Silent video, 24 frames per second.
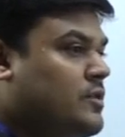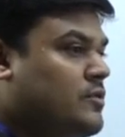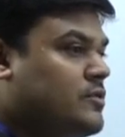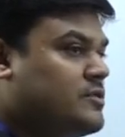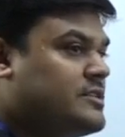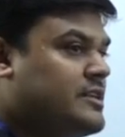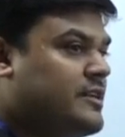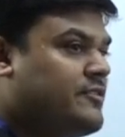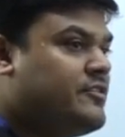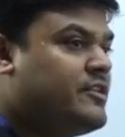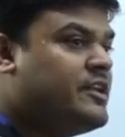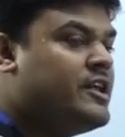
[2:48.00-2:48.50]

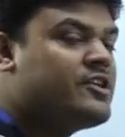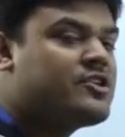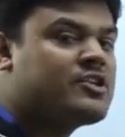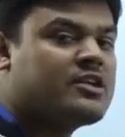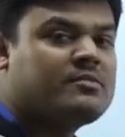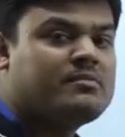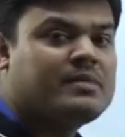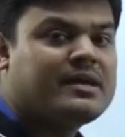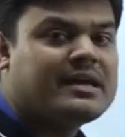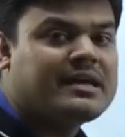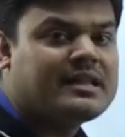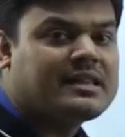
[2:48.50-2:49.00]
उस
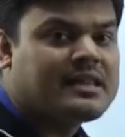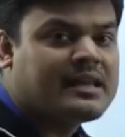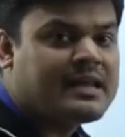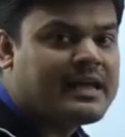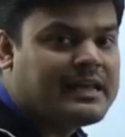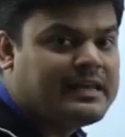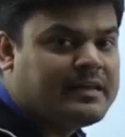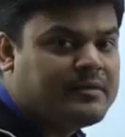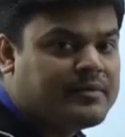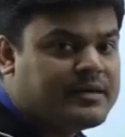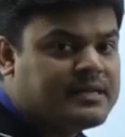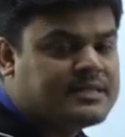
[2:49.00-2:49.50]
डेफिनेशन में कितने
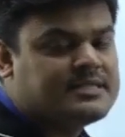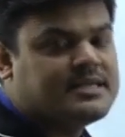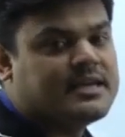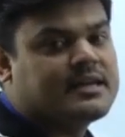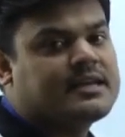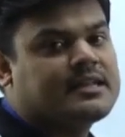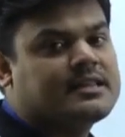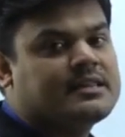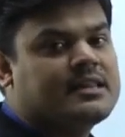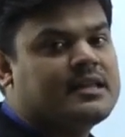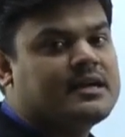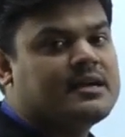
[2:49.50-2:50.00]
एलिमेंट्स या
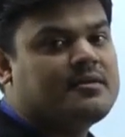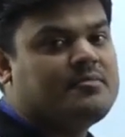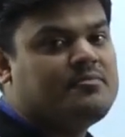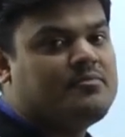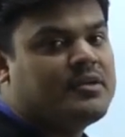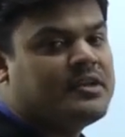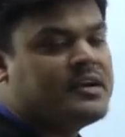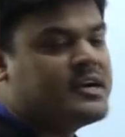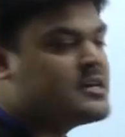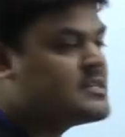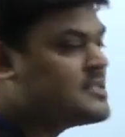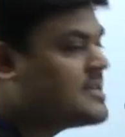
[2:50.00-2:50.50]
कितने
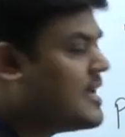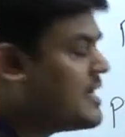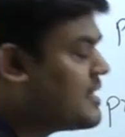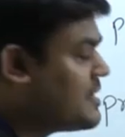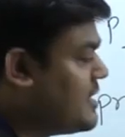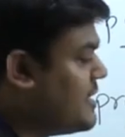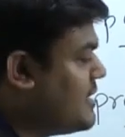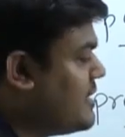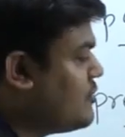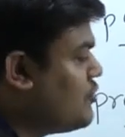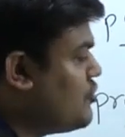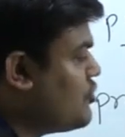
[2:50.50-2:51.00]
कंपोनेंट्स
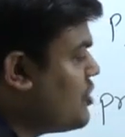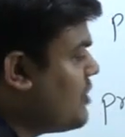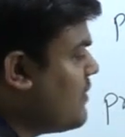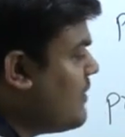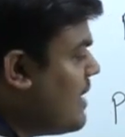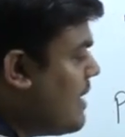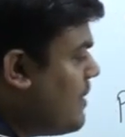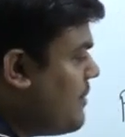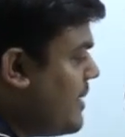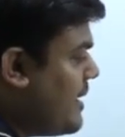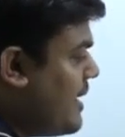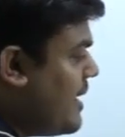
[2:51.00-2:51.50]
आते हैं तो
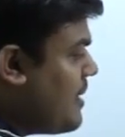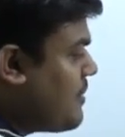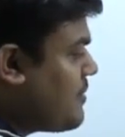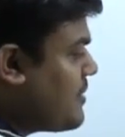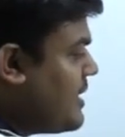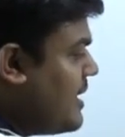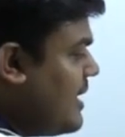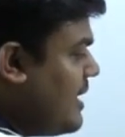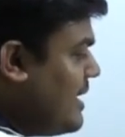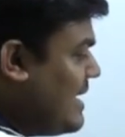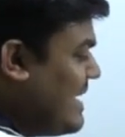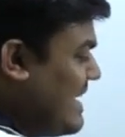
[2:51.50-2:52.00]
जवाब है
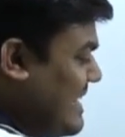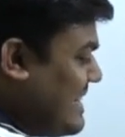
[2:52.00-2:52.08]
आपके